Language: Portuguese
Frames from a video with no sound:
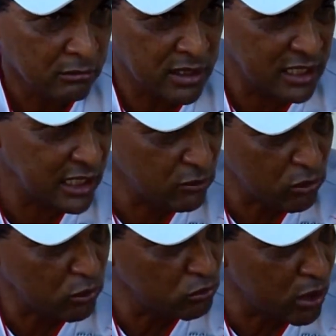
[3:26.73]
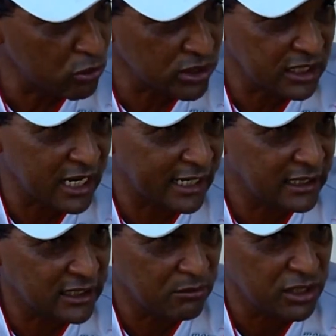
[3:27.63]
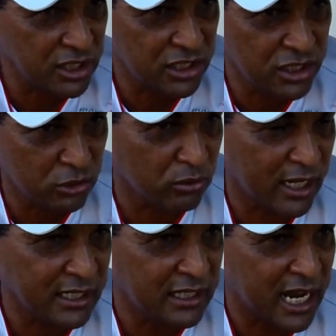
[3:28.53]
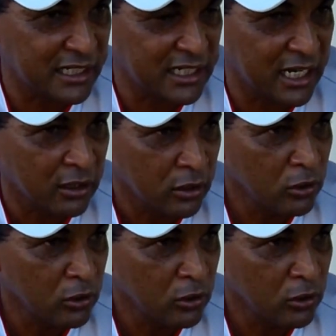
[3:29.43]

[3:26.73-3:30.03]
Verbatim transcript: mas ele deu um, uma oscilada em termos de titularidade, né?